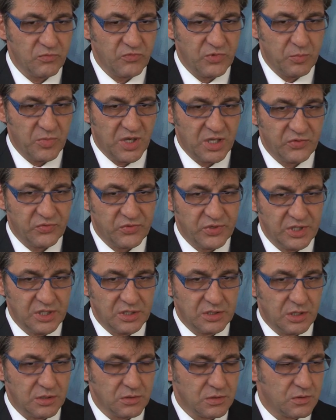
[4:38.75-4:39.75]
wie man
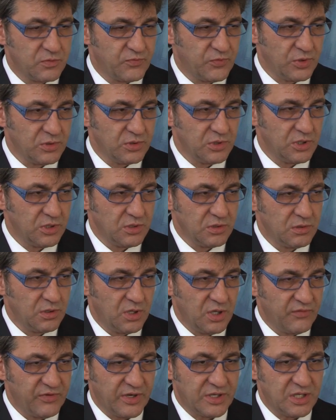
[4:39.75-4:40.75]
sieht, auch von den
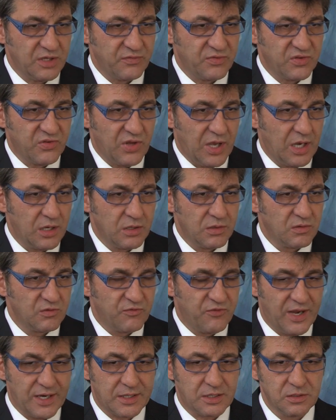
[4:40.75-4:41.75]
effektiven Zahlen
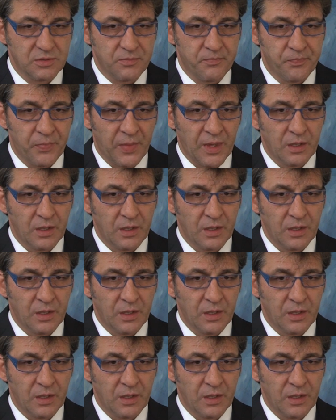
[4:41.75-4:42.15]
und Fakten,